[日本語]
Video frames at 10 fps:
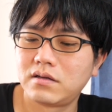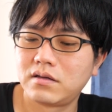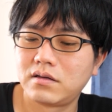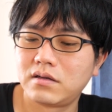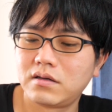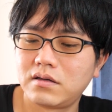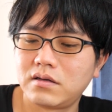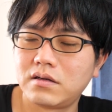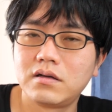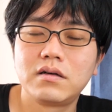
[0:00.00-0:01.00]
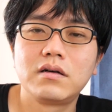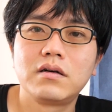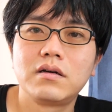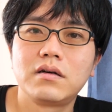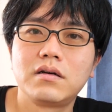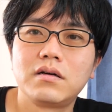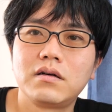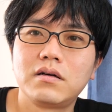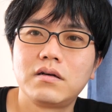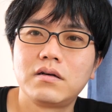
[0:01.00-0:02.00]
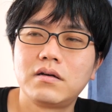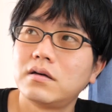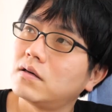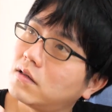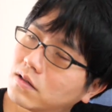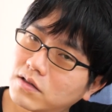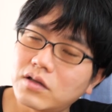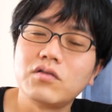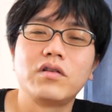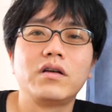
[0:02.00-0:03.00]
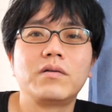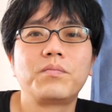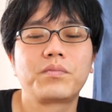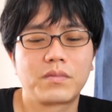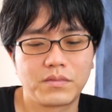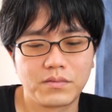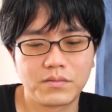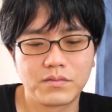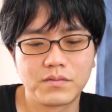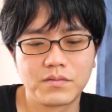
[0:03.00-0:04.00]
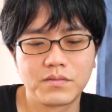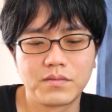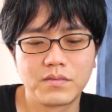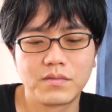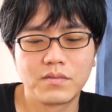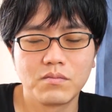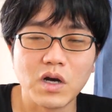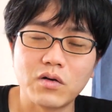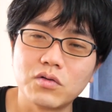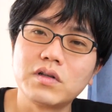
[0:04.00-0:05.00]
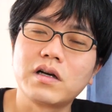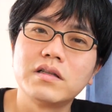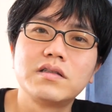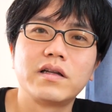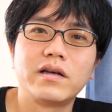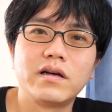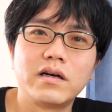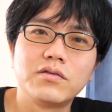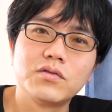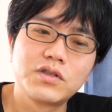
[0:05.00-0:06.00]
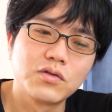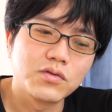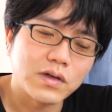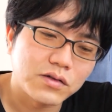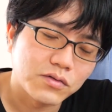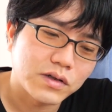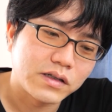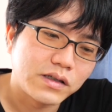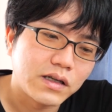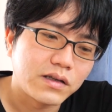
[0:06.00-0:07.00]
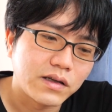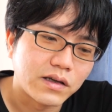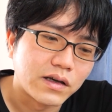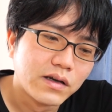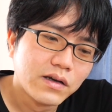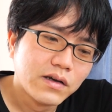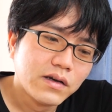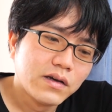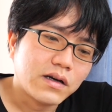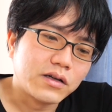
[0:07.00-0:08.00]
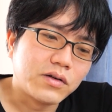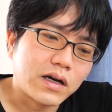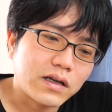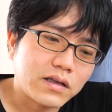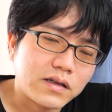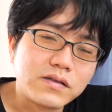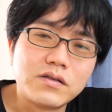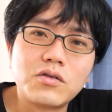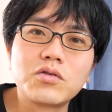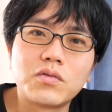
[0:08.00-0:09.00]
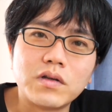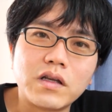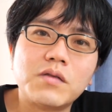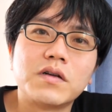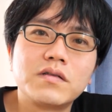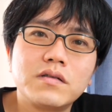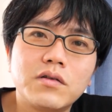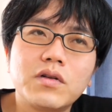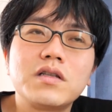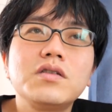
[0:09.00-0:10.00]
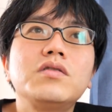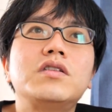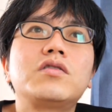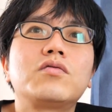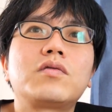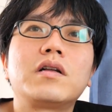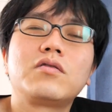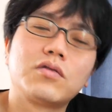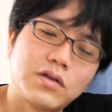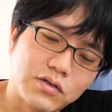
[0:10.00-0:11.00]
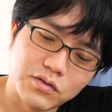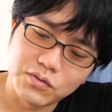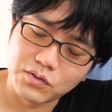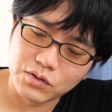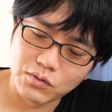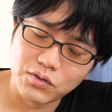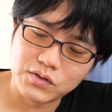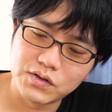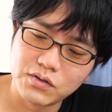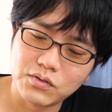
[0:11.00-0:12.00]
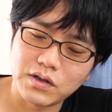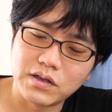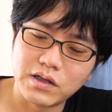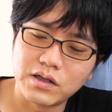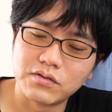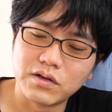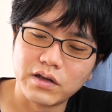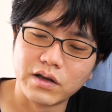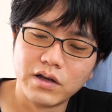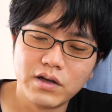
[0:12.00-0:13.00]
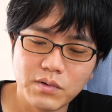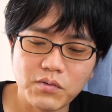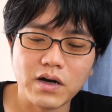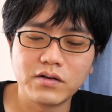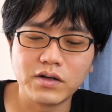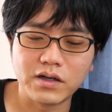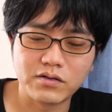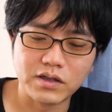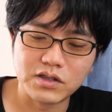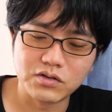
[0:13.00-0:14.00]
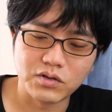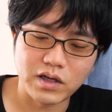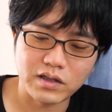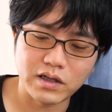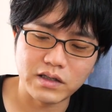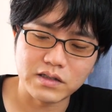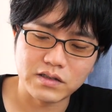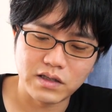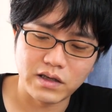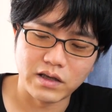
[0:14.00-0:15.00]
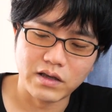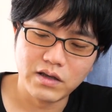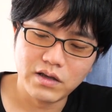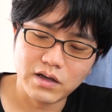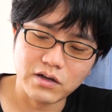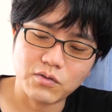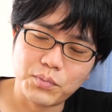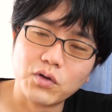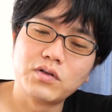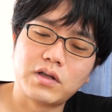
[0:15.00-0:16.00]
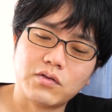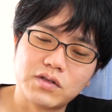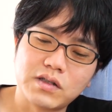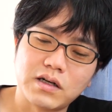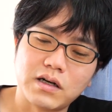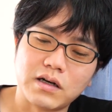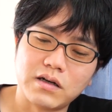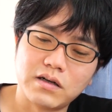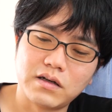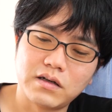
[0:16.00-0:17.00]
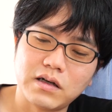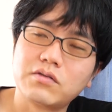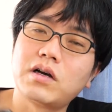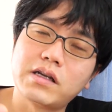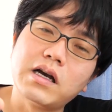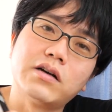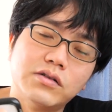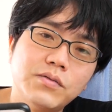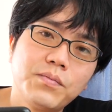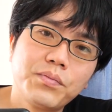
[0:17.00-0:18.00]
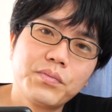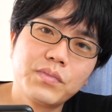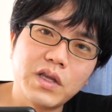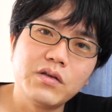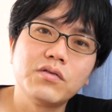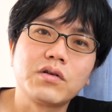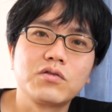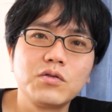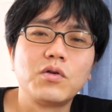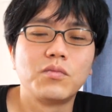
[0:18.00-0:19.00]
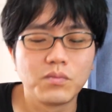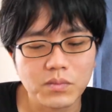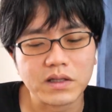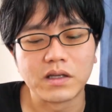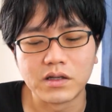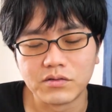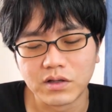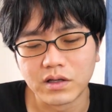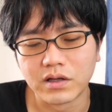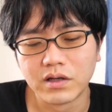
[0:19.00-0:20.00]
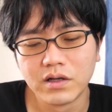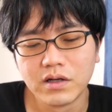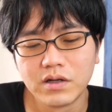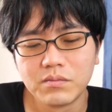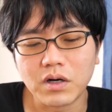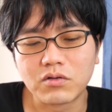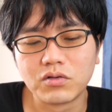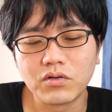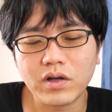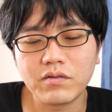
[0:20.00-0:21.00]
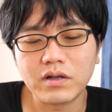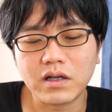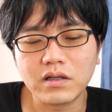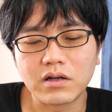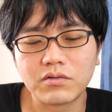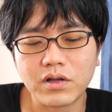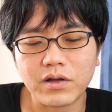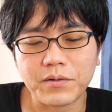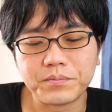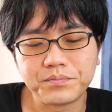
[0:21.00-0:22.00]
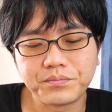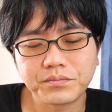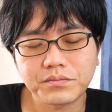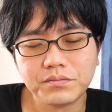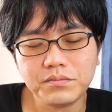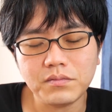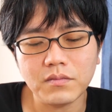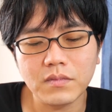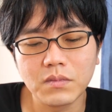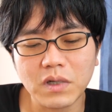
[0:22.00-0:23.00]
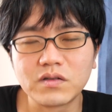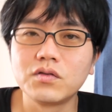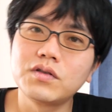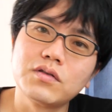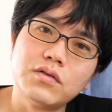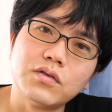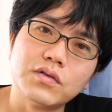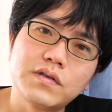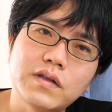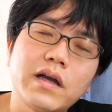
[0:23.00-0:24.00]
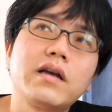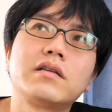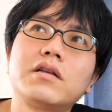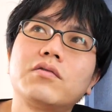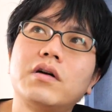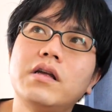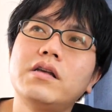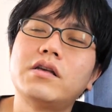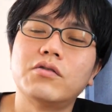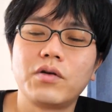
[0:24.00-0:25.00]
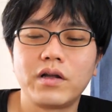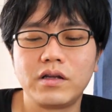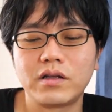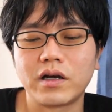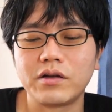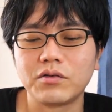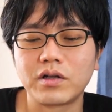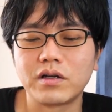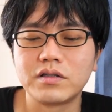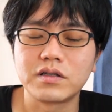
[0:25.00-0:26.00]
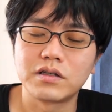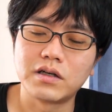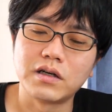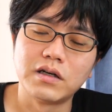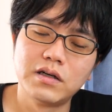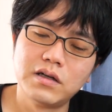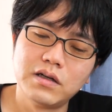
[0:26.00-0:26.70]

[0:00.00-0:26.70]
少しお時間をくださいっていうので実行しますまあこんな感じであのちょうどカットとかに入れてあの上げたりすることはできますで同じようにショートカットっていうのを登録することができるんで、まあ、ワンクリックで一応携帯出してあのポンって押したらあの鍵が開くっていうようなこともまあできるんで、まあ、この辺は何だろうねまあその人の使い方とか臨機応変に対応って感じかな